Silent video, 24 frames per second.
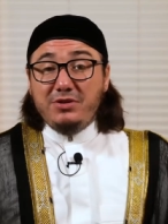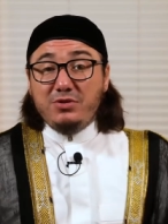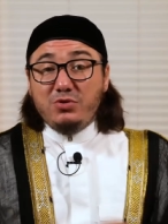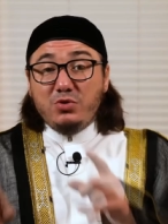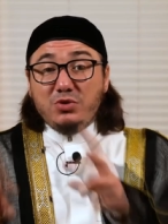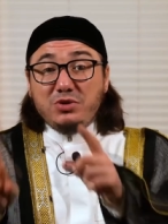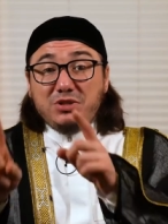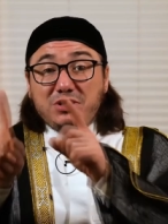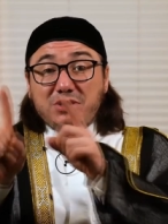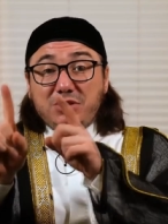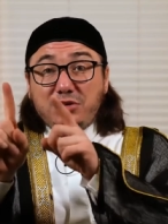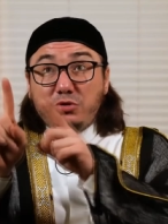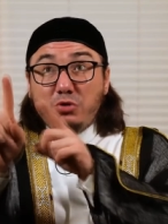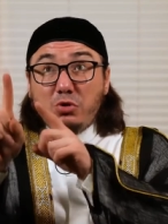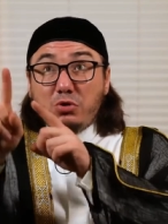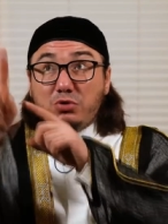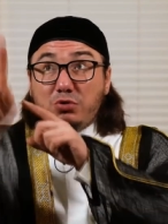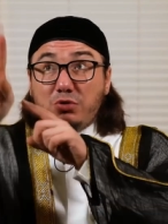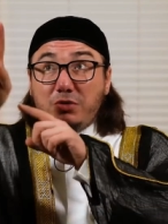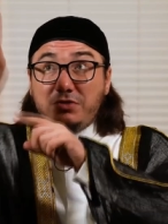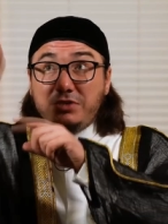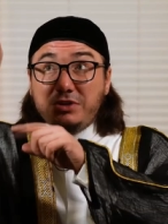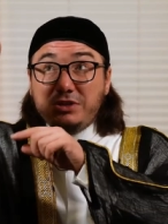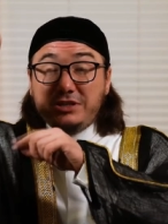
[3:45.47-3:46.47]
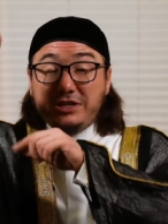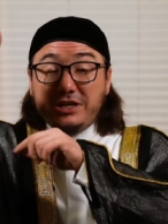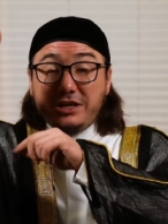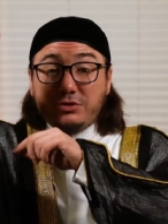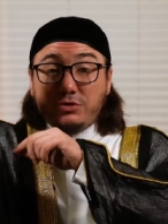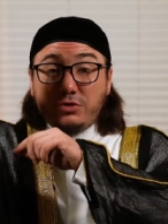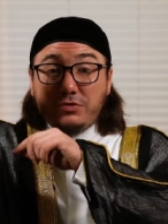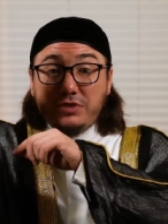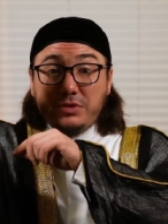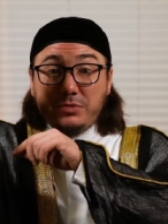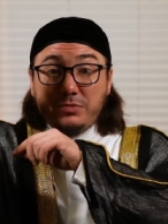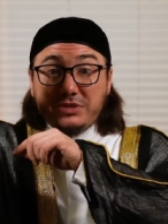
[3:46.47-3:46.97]
То есть то, кто, те,
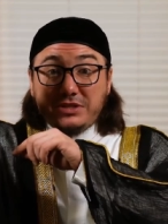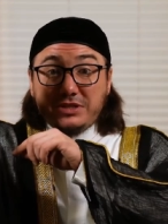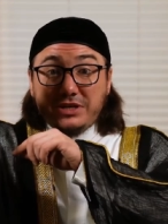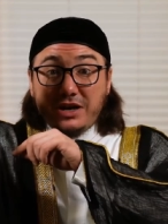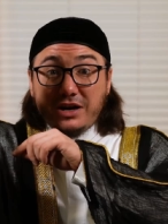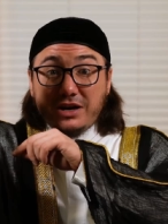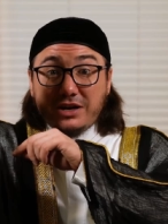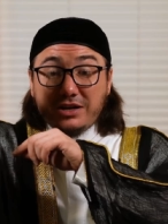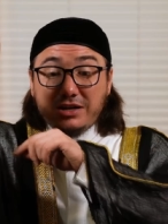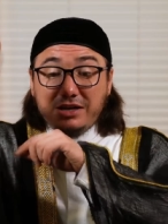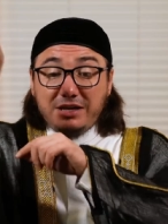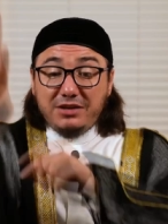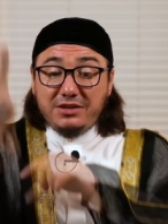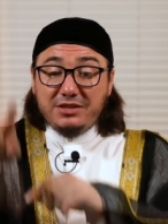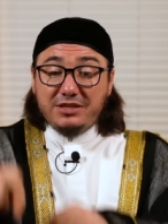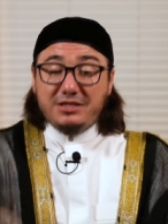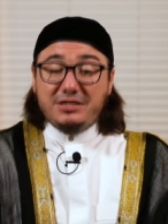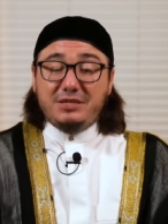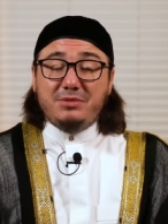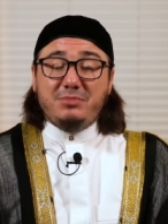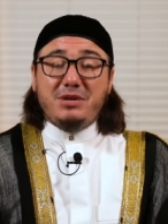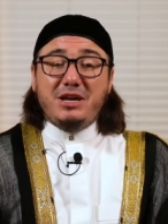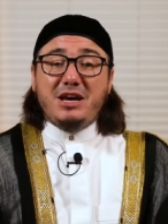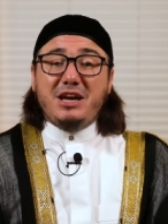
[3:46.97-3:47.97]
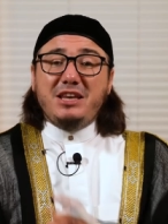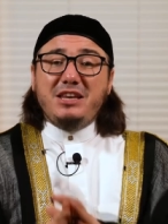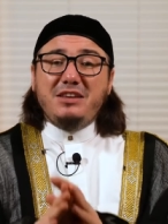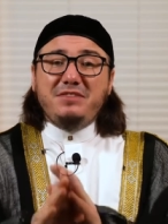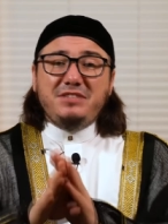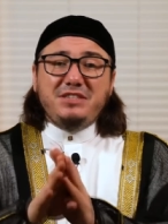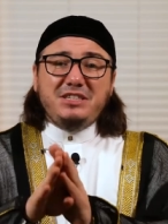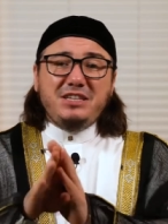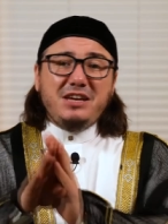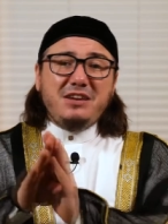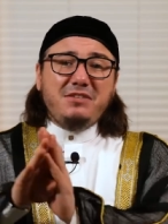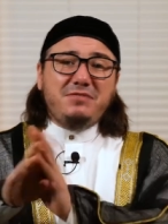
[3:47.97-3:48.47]
кто в небесах и на земле, они
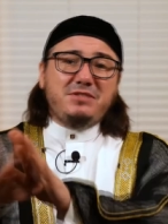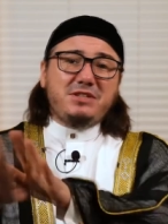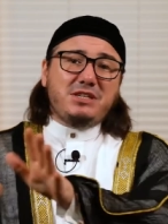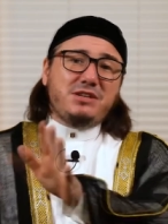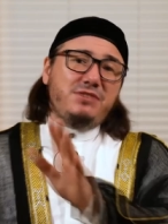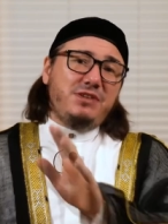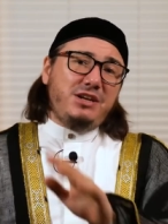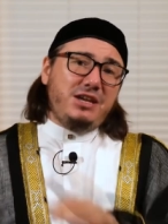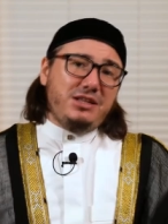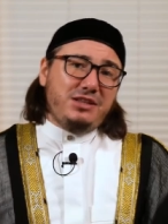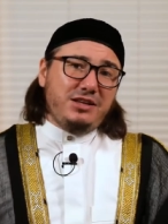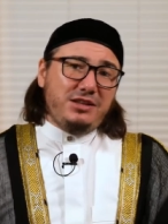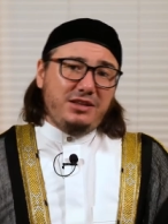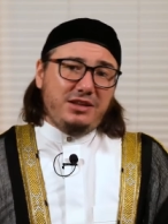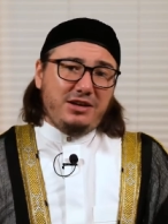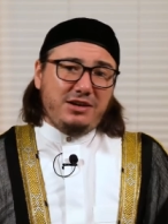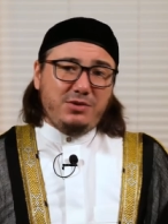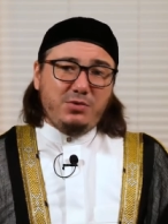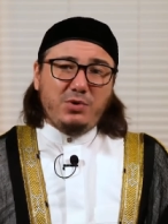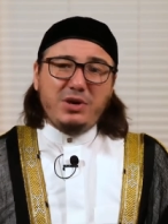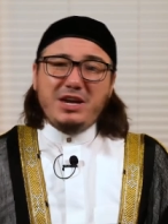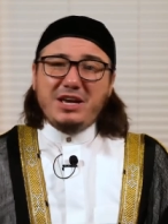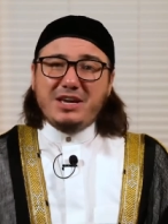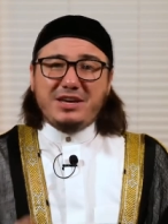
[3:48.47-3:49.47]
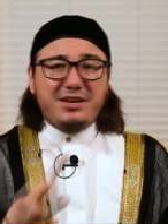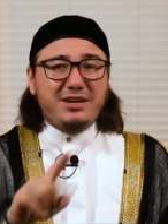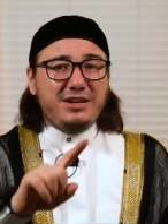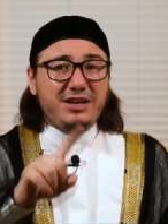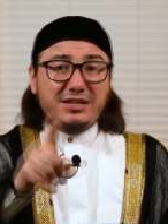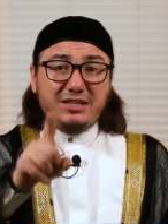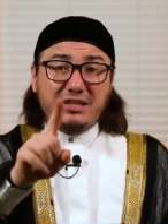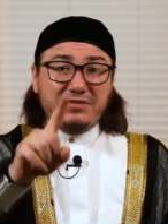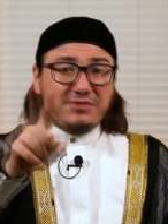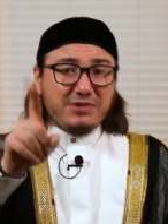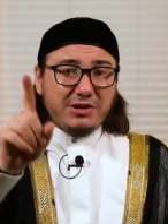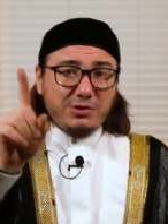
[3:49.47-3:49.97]
все восхваляют Аллаха. Валякин
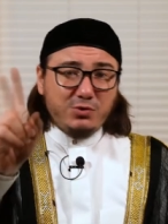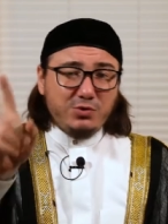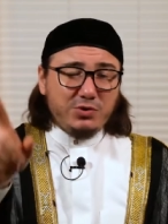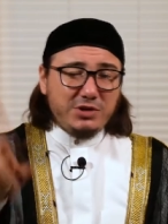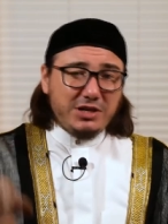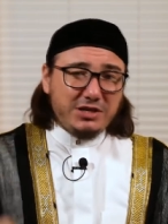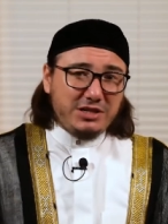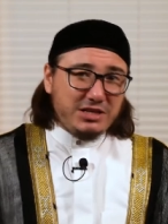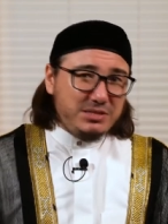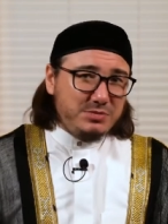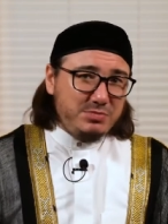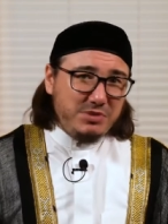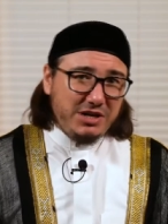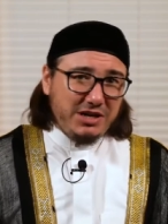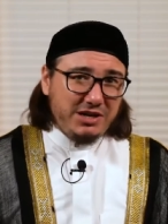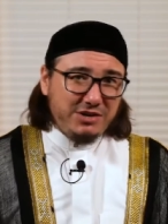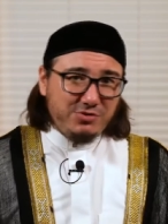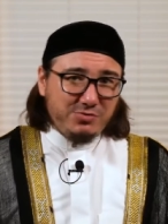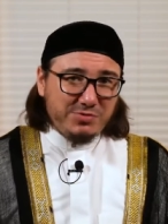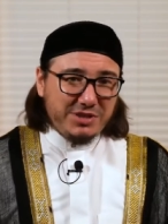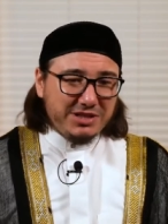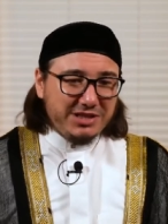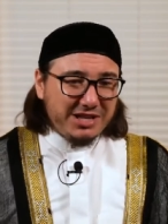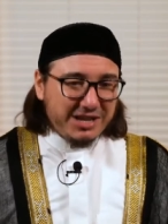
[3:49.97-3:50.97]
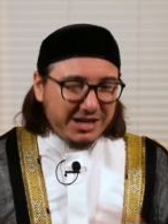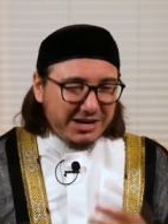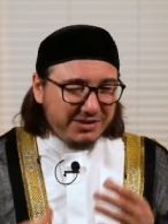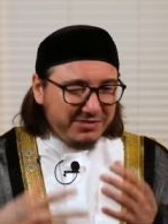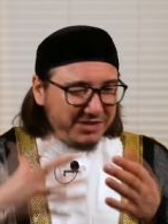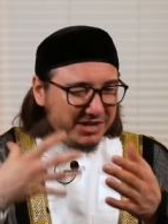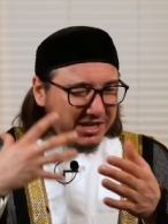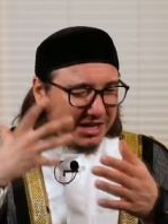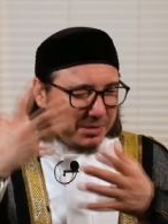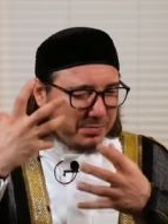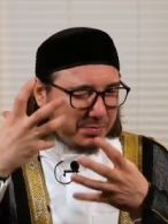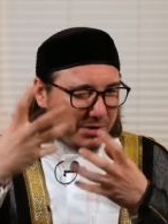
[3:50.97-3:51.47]
ля тафкахуна тасбихахум. Однако
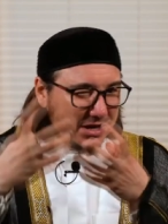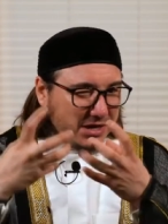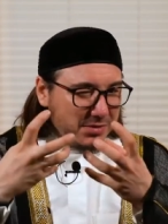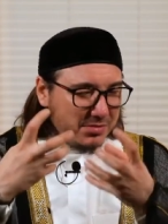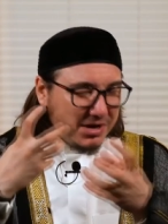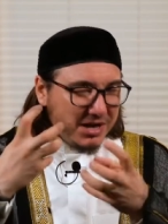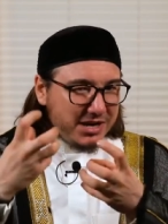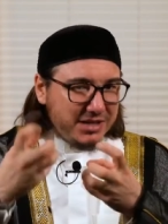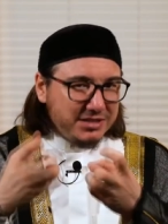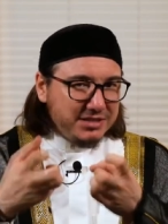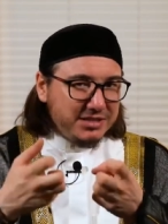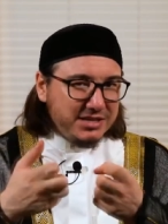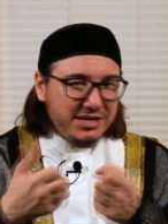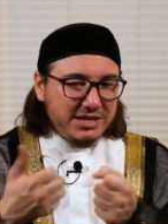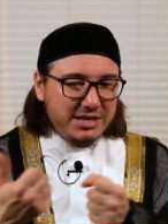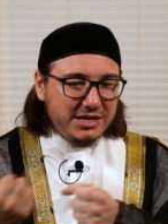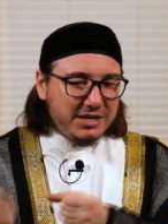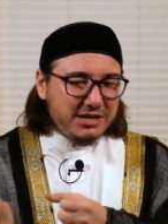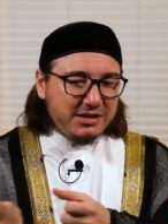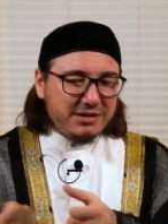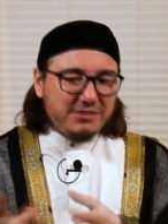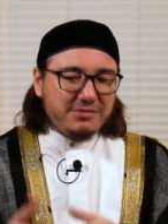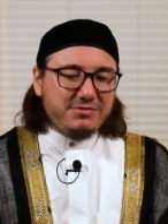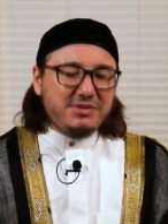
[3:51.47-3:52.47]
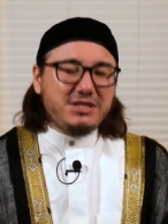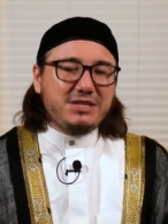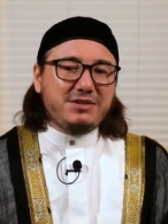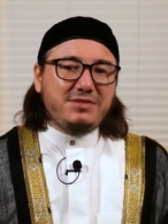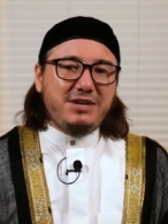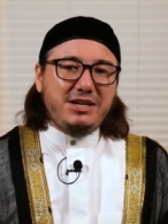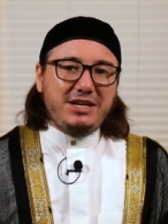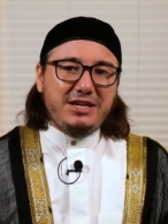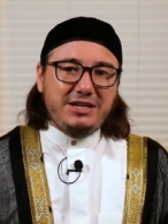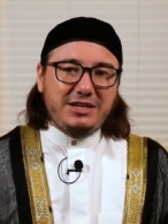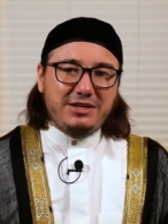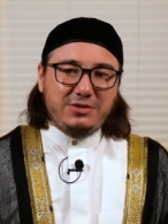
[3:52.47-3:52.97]
вы не понимаете их
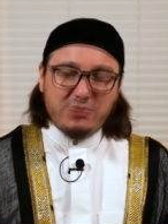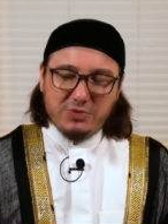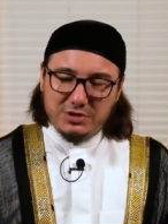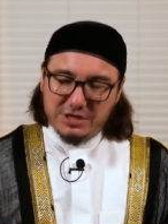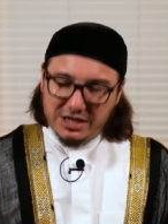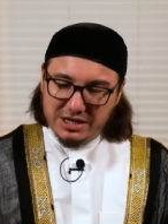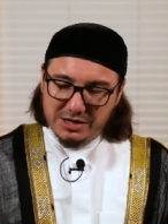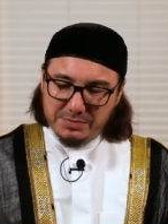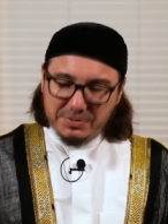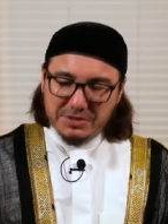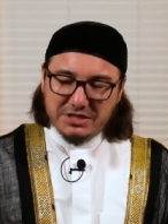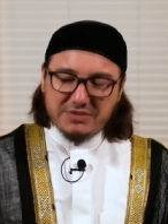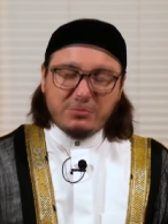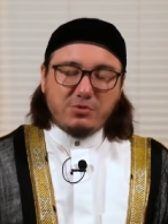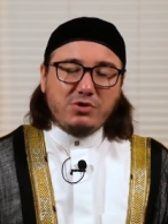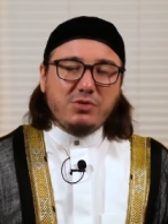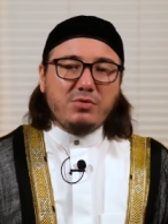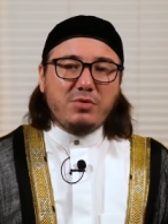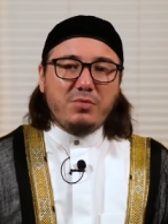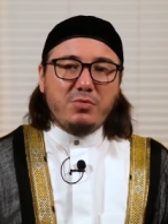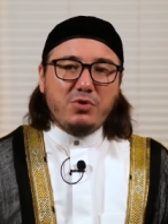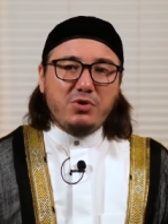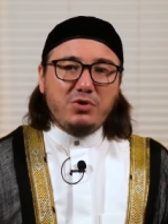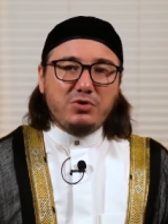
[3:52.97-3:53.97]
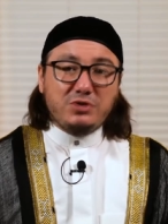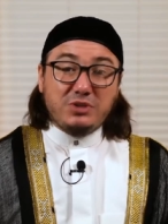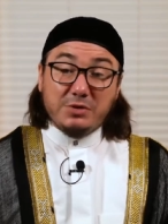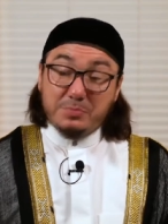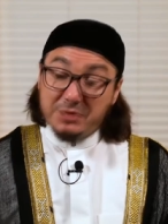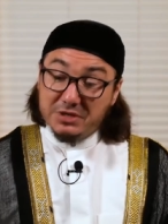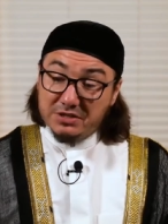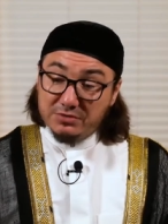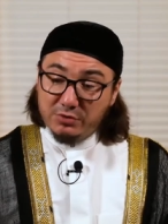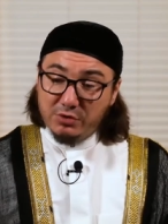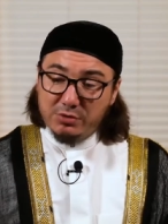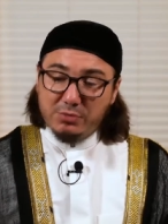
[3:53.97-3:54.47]
восхваления. То есть они по-своему молятся,
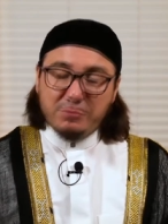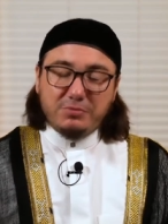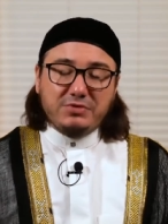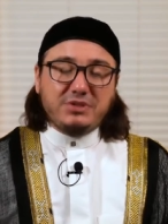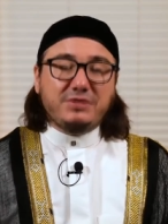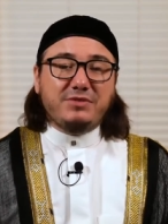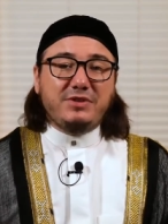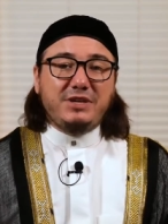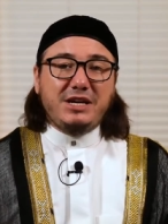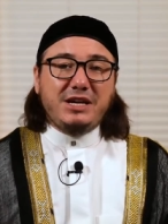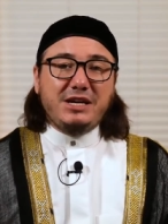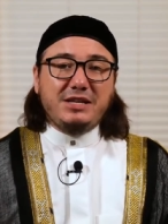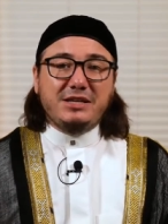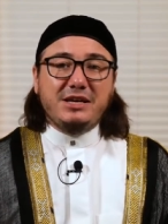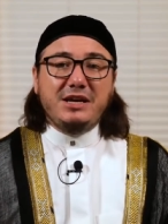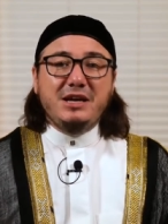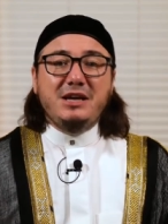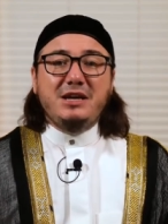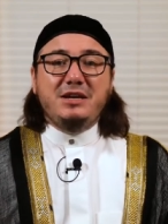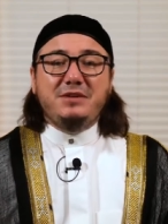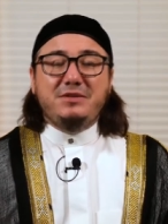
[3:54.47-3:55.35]
по-своему восхваляют